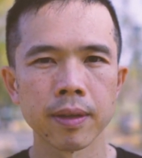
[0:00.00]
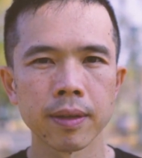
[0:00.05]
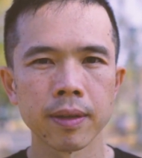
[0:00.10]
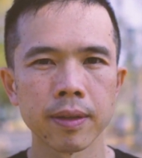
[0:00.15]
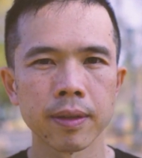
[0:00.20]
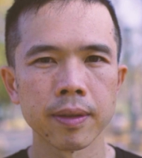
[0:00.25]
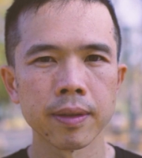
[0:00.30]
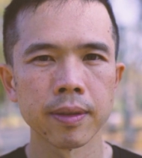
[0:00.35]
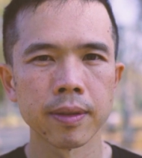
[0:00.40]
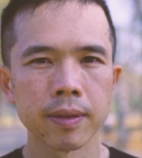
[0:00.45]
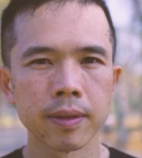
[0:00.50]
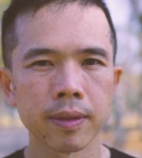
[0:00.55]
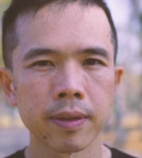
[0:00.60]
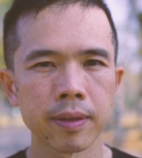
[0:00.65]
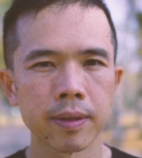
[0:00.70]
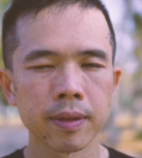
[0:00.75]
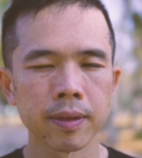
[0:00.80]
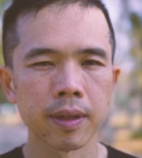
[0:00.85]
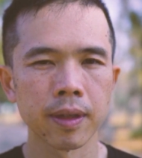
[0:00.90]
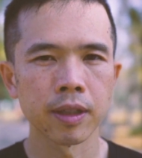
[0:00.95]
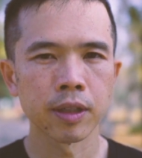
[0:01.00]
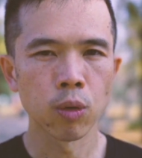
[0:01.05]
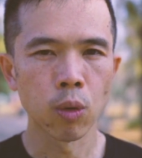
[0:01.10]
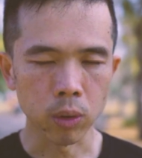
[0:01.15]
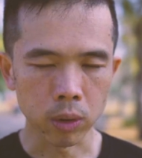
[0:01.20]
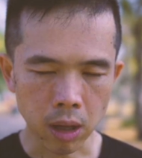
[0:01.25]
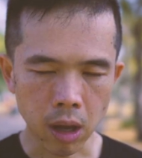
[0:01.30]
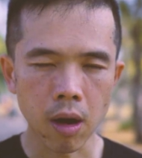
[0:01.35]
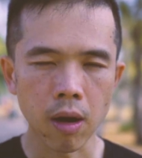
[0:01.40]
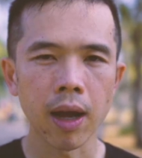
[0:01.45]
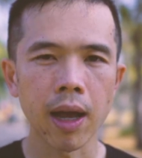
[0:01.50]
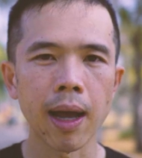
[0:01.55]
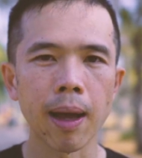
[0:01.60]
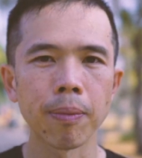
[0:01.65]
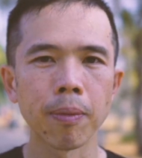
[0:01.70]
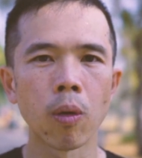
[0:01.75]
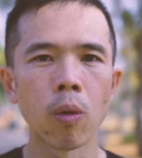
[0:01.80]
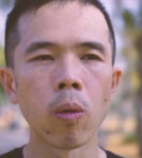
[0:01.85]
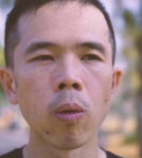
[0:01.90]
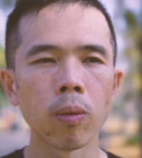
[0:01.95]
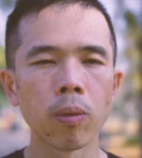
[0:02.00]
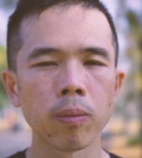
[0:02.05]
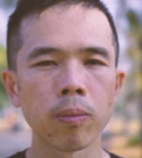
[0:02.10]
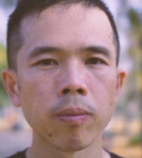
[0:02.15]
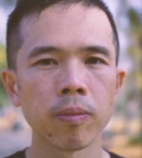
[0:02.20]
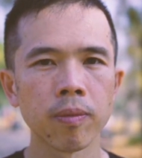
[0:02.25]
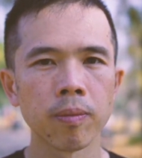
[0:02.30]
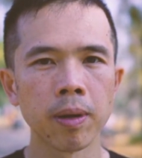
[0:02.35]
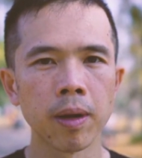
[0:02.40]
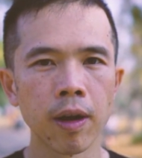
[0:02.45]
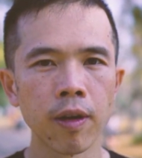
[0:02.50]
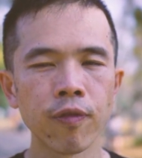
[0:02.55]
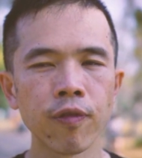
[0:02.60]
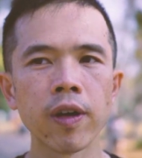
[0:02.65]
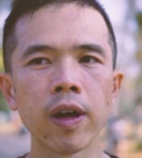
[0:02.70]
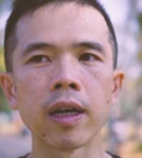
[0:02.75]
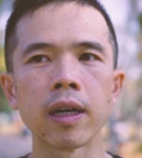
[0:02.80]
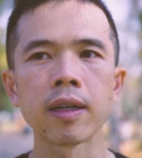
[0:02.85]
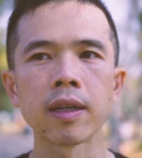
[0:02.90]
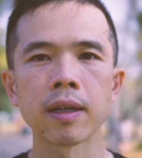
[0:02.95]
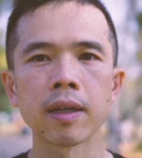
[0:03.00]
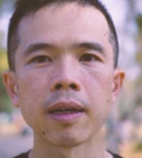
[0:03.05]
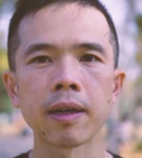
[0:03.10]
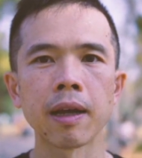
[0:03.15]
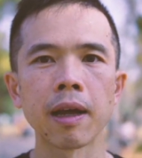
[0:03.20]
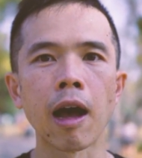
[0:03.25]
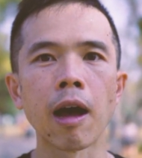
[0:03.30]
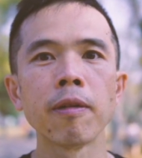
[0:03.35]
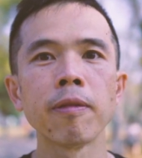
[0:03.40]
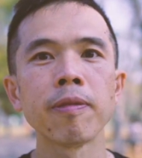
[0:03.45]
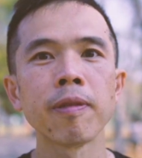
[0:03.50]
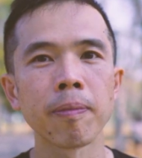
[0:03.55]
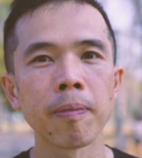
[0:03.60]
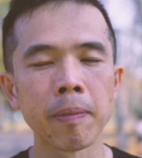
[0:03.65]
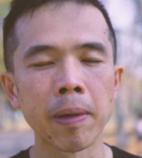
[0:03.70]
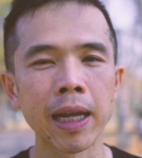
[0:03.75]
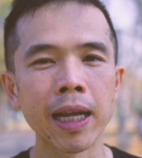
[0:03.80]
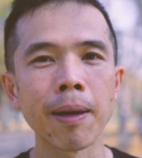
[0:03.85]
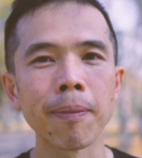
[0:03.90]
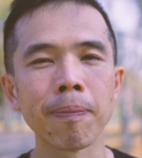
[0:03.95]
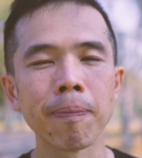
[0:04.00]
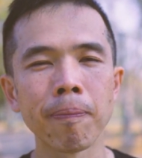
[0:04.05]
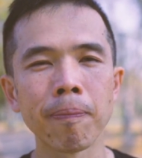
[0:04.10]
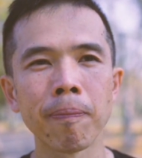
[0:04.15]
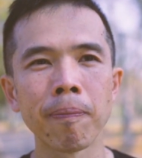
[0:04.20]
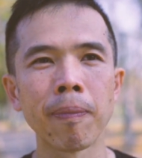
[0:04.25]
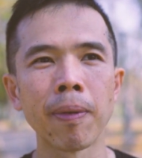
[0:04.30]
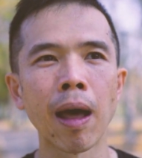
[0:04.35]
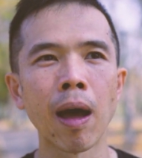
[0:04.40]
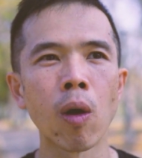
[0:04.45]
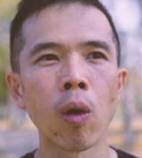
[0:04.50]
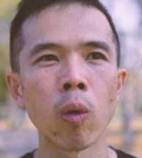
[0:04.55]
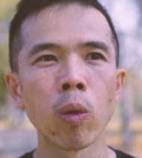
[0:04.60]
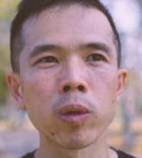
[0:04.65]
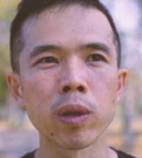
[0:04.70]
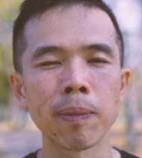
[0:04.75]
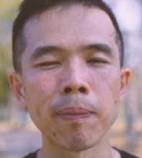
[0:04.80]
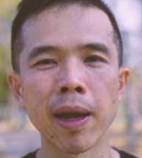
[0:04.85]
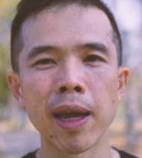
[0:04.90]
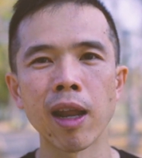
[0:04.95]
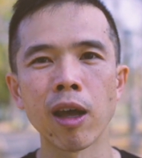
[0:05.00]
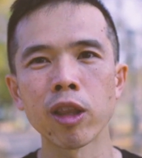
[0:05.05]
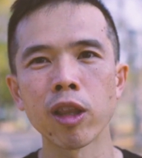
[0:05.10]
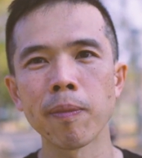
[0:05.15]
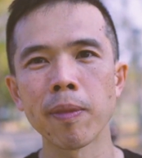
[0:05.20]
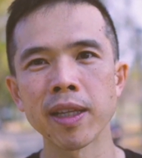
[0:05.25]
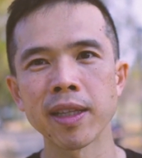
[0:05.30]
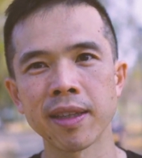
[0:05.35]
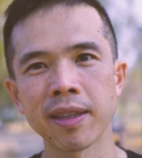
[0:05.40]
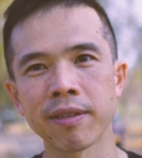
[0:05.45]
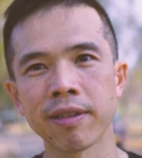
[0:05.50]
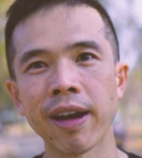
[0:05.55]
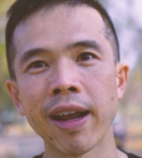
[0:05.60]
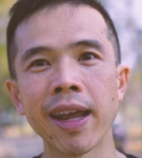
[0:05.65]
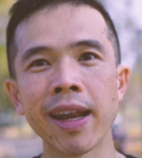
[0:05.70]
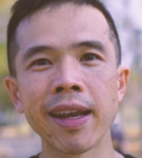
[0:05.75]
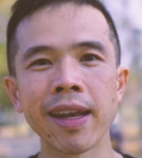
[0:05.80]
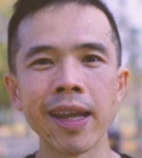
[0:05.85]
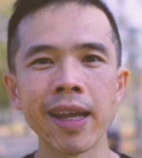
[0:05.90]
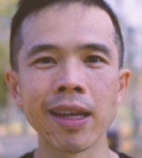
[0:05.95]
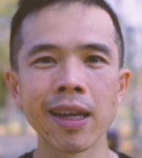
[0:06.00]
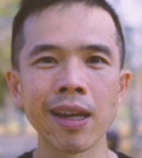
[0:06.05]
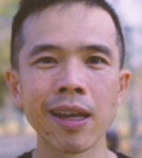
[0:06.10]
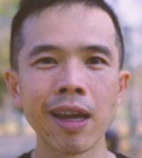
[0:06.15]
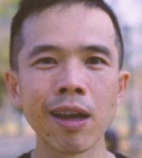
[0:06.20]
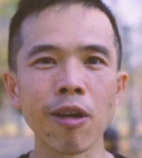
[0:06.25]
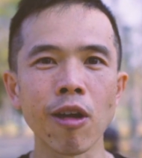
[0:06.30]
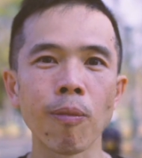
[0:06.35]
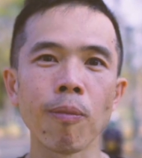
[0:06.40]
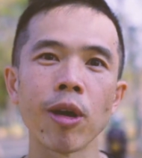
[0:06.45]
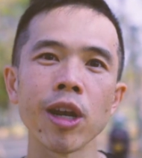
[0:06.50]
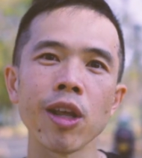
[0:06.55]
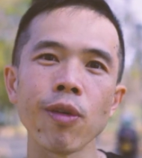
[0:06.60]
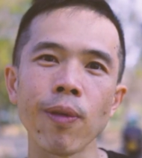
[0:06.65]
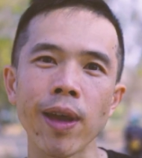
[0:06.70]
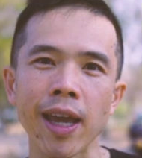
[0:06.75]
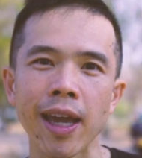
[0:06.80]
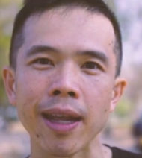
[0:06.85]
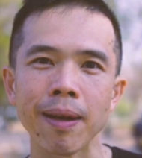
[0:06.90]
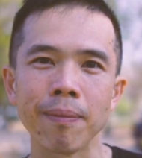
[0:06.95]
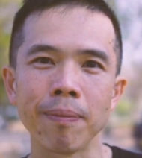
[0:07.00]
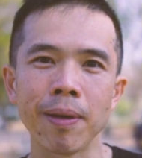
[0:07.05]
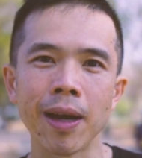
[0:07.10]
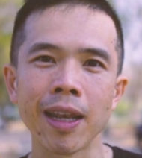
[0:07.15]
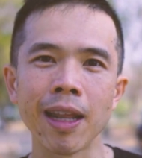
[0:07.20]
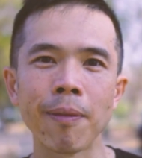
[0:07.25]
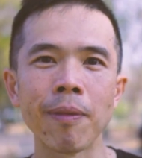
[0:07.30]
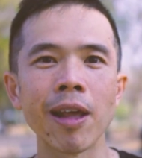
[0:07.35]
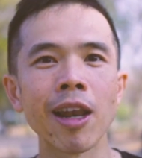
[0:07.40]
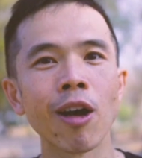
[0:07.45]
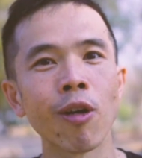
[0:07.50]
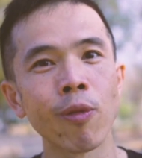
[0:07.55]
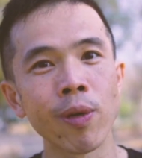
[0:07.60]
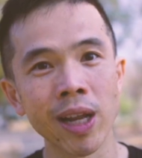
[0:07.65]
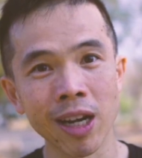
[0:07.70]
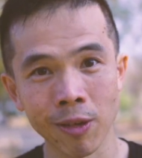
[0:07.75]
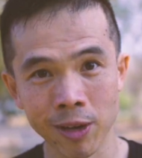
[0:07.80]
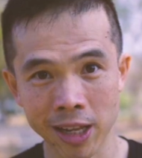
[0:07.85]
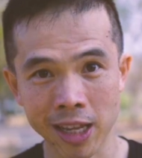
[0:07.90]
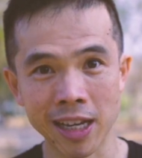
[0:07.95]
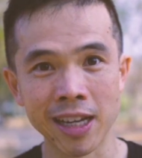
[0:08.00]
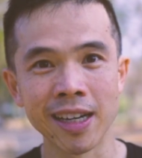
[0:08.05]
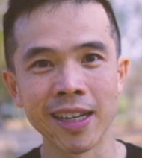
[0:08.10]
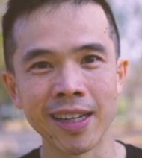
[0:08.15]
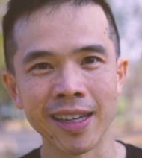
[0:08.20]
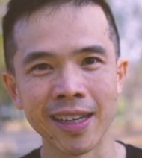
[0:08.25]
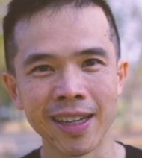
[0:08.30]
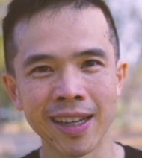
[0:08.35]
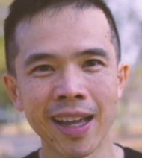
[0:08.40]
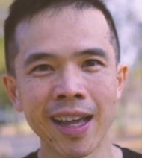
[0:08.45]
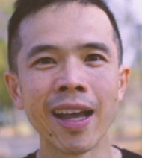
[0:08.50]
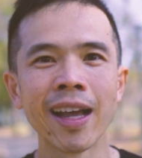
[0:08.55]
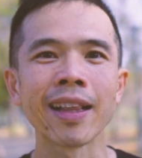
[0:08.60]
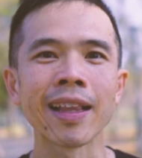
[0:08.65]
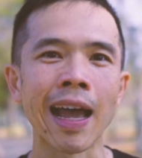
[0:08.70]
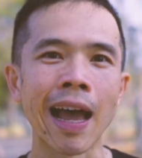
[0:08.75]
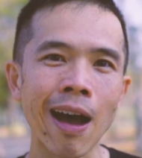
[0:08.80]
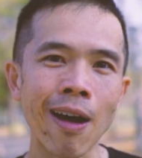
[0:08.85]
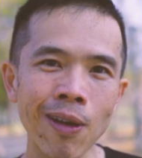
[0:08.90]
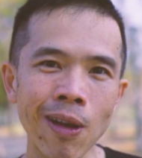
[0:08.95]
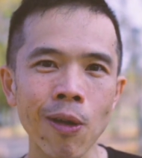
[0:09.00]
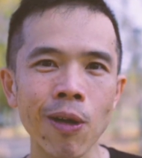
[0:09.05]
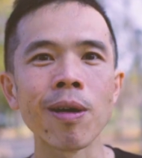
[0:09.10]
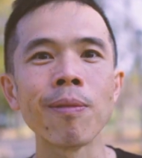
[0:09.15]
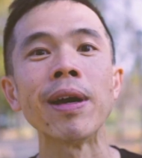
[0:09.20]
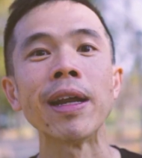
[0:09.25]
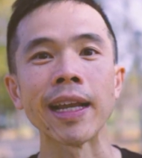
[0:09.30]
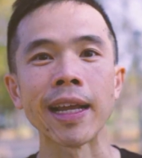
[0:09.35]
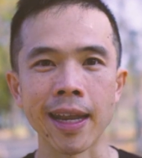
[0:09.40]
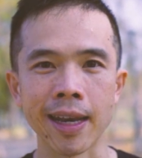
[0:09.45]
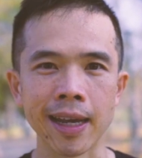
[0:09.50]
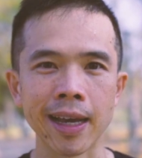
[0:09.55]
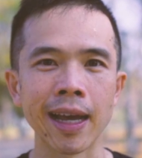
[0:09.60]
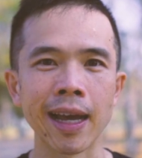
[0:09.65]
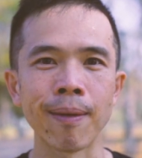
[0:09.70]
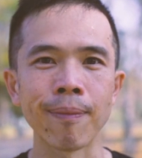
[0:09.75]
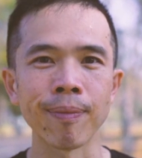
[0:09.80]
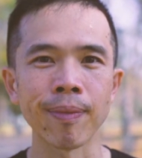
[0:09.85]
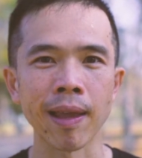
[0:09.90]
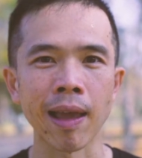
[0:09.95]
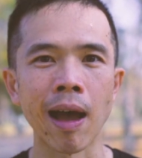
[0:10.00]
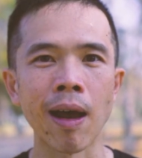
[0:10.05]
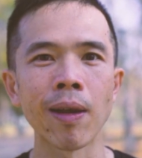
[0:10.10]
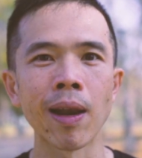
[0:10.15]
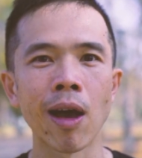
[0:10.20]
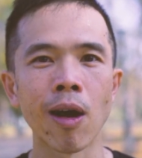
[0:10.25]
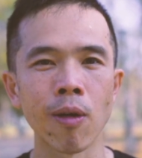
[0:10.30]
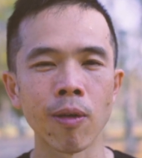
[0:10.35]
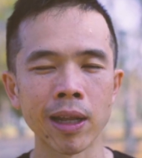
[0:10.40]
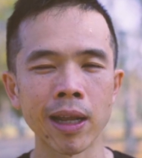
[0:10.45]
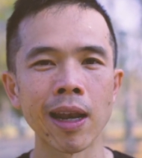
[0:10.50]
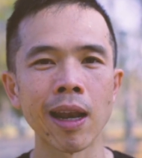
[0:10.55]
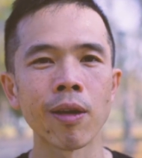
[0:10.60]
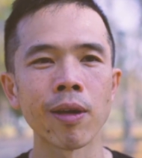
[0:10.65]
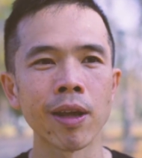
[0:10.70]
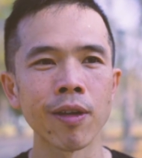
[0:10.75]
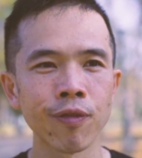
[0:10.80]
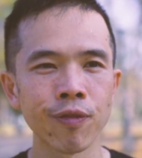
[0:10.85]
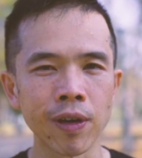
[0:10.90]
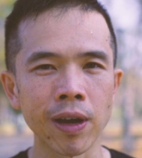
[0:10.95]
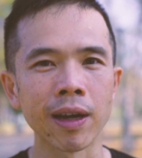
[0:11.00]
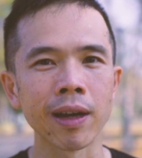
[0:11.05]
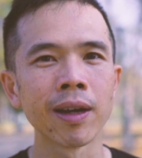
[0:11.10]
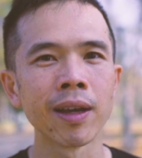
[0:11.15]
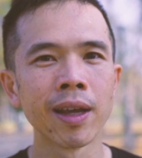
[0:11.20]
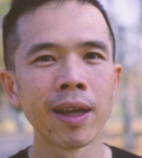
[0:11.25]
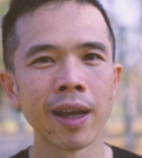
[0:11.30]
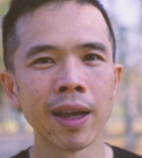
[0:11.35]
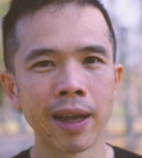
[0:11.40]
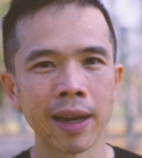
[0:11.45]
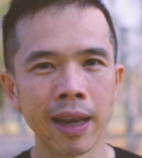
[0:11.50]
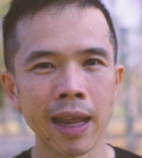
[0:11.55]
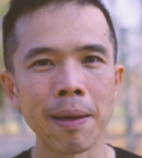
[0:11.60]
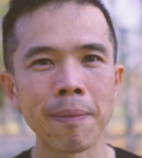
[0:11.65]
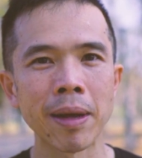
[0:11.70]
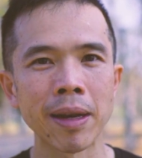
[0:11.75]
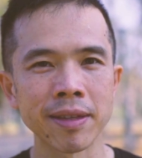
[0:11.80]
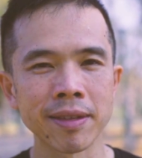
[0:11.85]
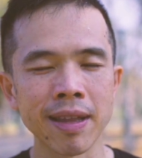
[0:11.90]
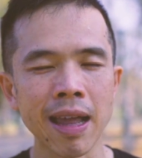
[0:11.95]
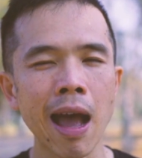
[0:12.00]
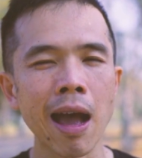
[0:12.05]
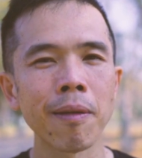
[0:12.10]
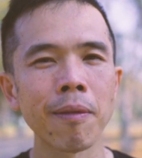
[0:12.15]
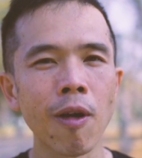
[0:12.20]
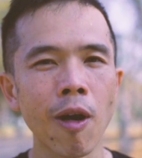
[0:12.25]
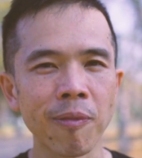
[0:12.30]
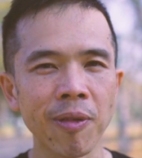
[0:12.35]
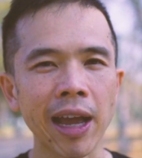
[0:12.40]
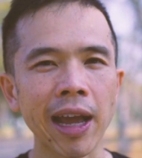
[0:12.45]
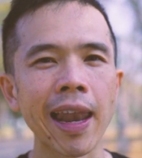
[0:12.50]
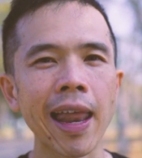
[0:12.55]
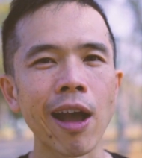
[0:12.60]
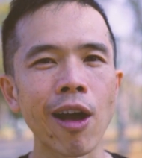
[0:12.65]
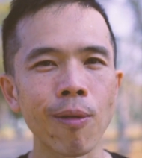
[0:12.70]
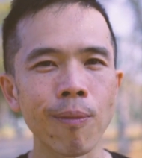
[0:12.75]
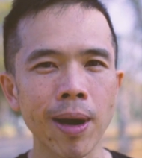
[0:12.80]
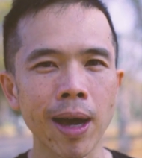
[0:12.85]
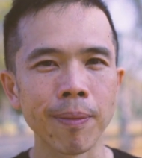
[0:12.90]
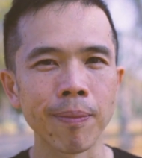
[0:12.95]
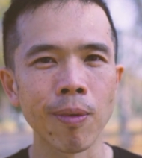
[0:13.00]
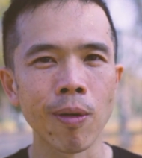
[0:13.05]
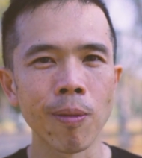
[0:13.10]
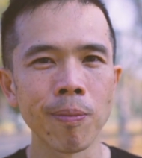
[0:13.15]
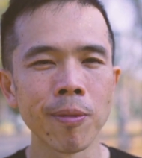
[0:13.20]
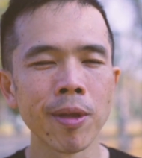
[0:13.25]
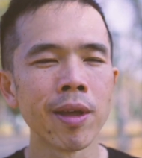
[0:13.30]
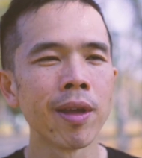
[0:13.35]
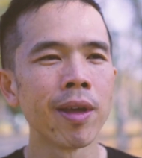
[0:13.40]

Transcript: ถอดรองเท้าได้ ถูกต้องครับเพื่อฝึกเพื่อฝึกเอาเหมือนกับเราทำไมเราต้องมาเทรนนิ่งในเรื่องของบอดี้เวทเพื่อทำให้เราวิ่งเราดีขึ้น เท้าเราก็เหมือนกันนะครับ เท้าเราถ้าเราได้ฝึกได้มันสร้างความแข็งแรงของมันปุ๊บ